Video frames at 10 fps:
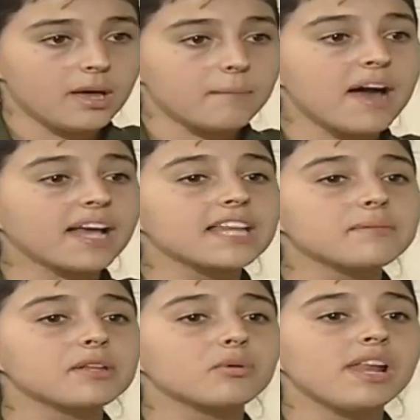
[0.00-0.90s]
ما
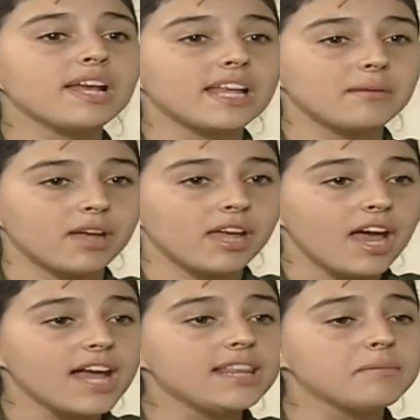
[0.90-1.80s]
كتبت ولا كلمة
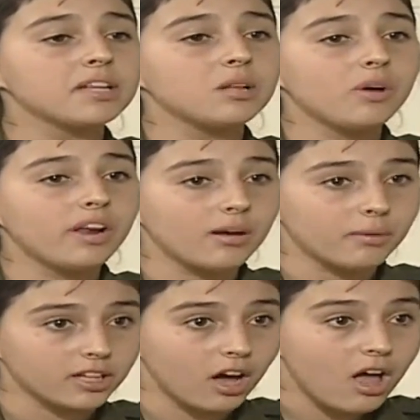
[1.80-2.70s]
قدمت الورقة
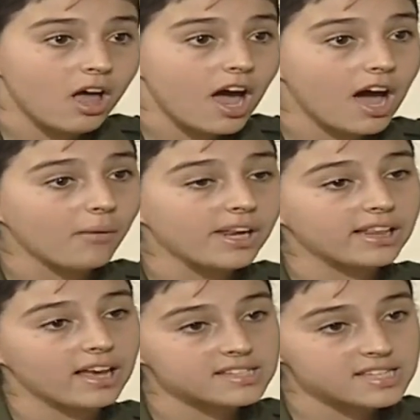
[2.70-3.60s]
بيضة حاولت
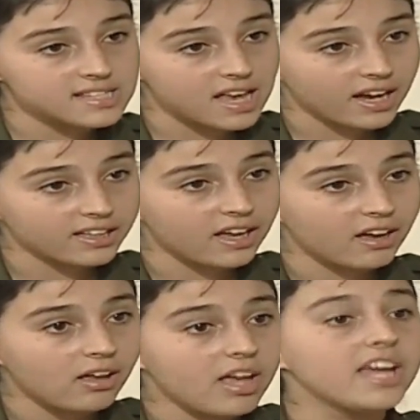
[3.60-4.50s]
الأنسة
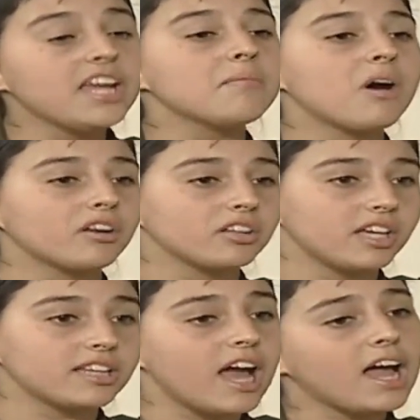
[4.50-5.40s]
تساعدها هي ما
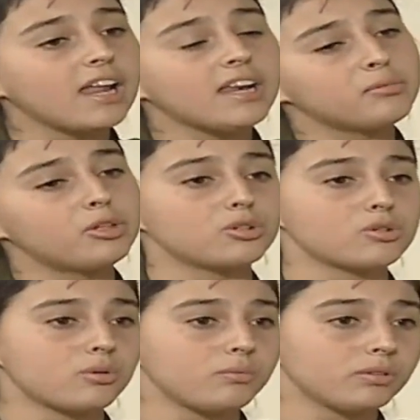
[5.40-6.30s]
رضيت قال أنا بدي أرسم